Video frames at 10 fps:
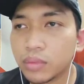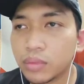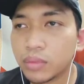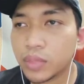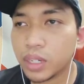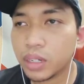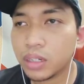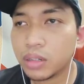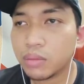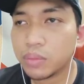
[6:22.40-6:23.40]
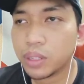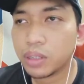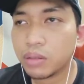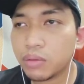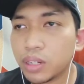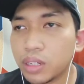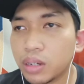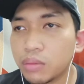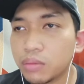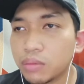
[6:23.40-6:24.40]
Nah ini sempat
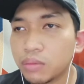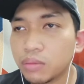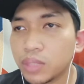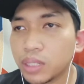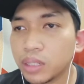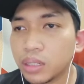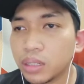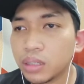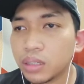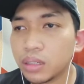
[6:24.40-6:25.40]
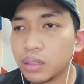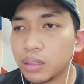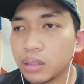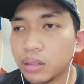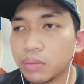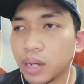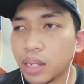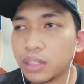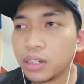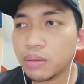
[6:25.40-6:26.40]
Wesam uh,
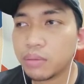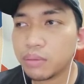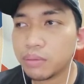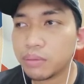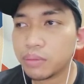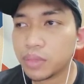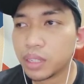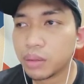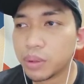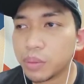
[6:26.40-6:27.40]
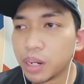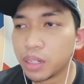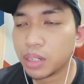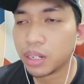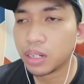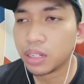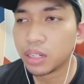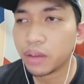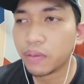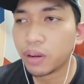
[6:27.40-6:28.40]
mengancam tapi berhasil di
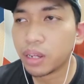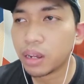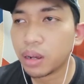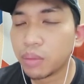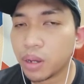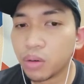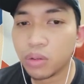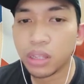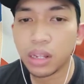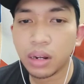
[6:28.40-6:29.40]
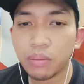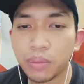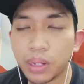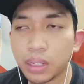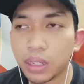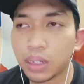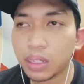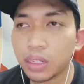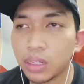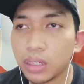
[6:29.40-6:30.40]
save oleh Gagamaru kita dapat
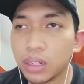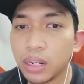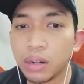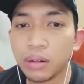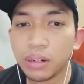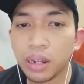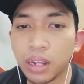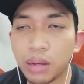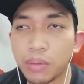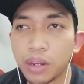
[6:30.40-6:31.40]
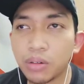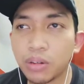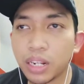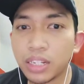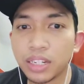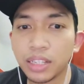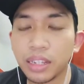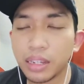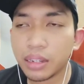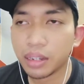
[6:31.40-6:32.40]
dan Gagamaru clean sheet
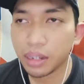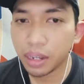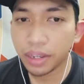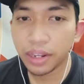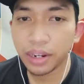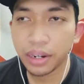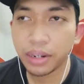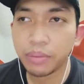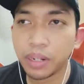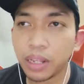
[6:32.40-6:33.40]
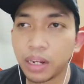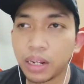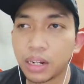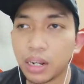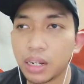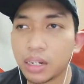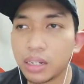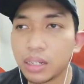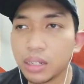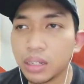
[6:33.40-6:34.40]
ya akhirnya di pertandingan kali ini
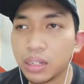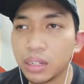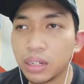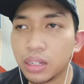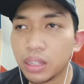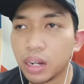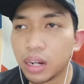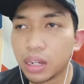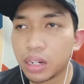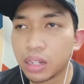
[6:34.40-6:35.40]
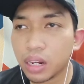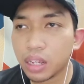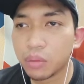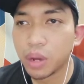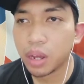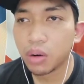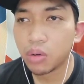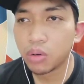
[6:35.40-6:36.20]
ini tenangan keras dari King Baru